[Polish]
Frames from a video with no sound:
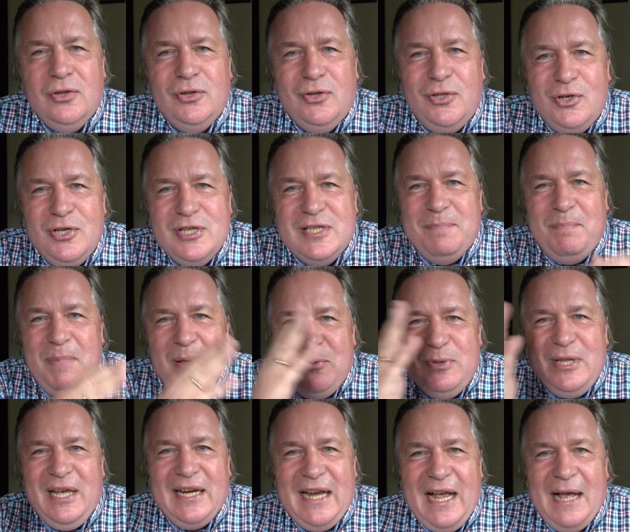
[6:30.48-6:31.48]
to jest
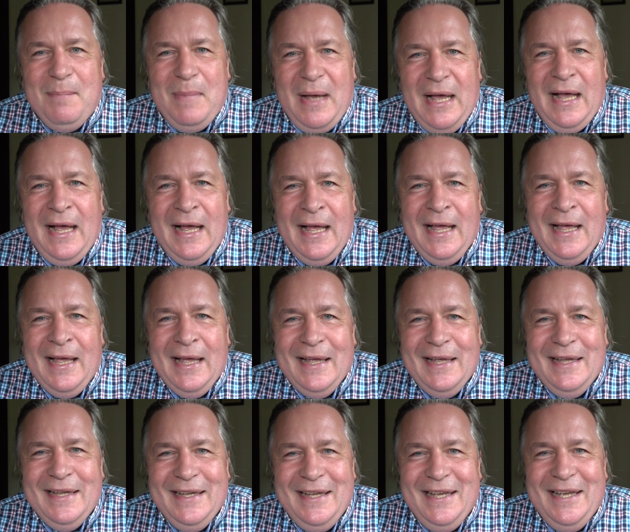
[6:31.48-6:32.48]
pełna gama,
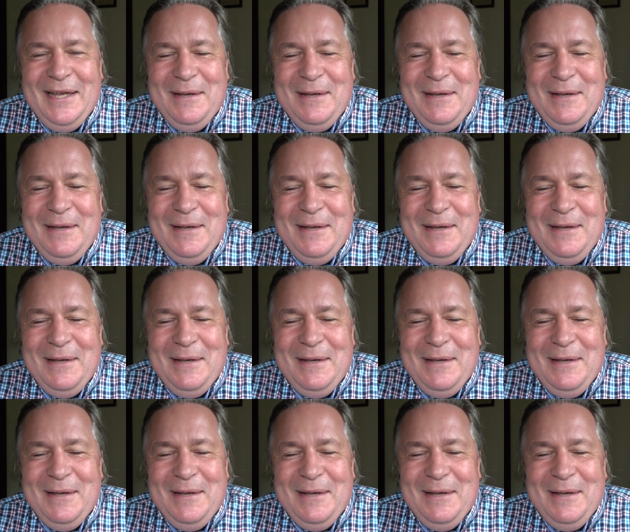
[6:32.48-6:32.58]
y,